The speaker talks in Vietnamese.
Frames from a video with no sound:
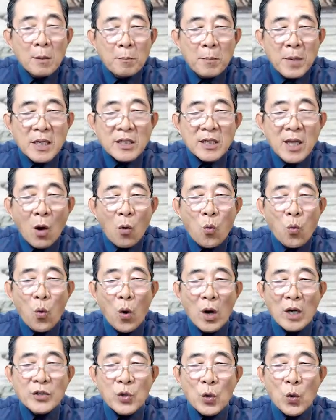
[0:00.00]
Minh Châu
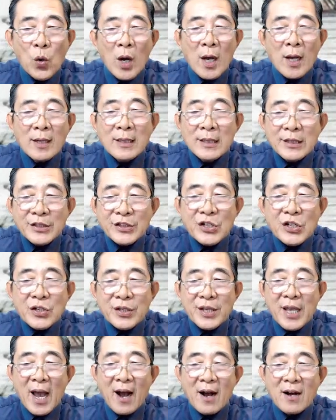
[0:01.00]
quận chúa trước
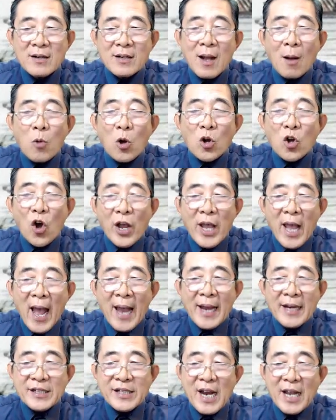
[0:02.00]
giờ không có coi
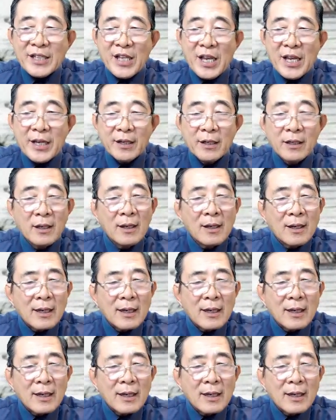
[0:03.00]
ai ra gì,